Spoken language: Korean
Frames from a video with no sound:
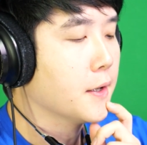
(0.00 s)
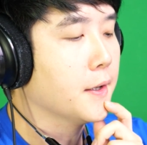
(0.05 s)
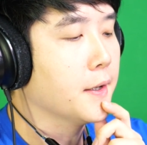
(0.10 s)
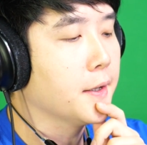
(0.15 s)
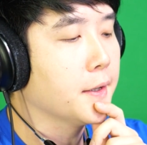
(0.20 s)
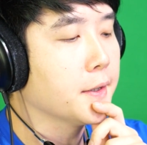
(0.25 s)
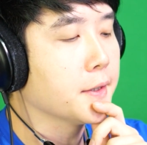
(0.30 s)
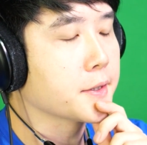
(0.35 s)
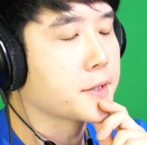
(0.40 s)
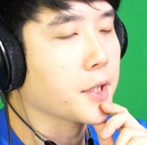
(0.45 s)

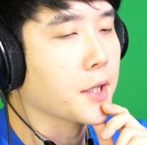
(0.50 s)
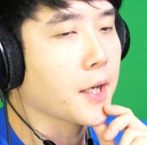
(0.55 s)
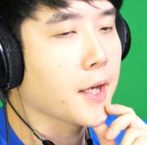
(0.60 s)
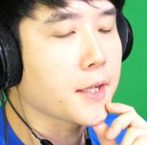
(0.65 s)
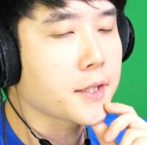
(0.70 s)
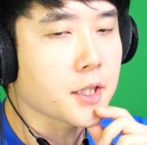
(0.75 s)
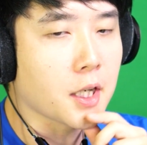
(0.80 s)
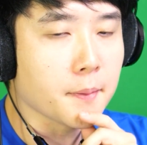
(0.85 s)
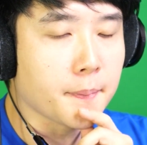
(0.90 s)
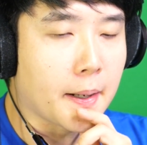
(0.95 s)
어
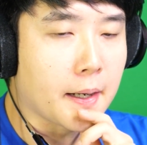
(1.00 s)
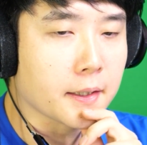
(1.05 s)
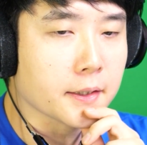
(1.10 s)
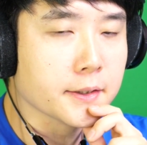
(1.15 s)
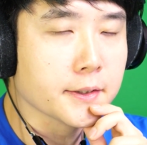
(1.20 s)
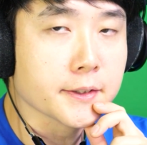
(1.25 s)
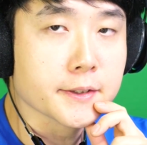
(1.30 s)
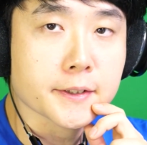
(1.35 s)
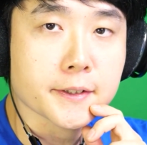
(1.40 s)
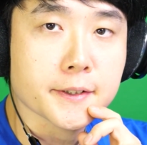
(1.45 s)
저의
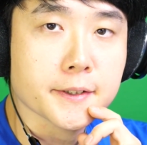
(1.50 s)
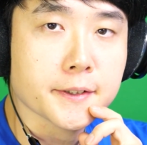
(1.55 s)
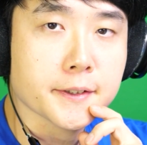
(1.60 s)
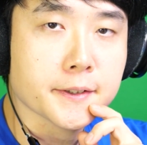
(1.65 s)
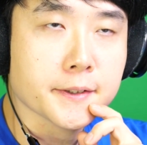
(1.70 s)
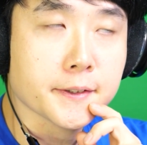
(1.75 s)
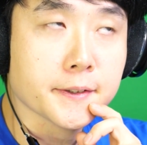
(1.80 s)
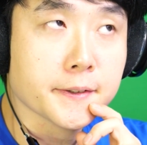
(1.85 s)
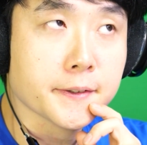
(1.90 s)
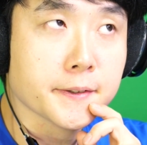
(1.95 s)
처방은
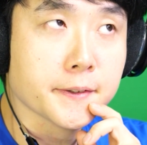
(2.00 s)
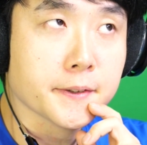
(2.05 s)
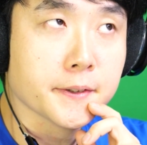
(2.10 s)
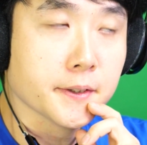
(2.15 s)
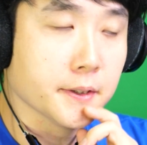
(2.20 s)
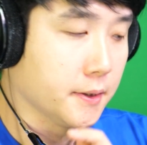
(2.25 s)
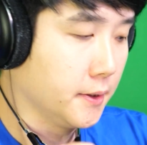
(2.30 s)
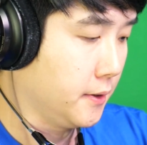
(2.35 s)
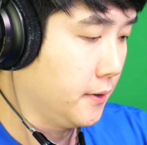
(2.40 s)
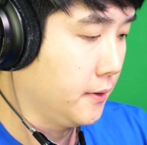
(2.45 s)

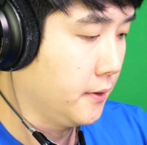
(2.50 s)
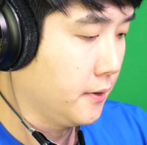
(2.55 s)
어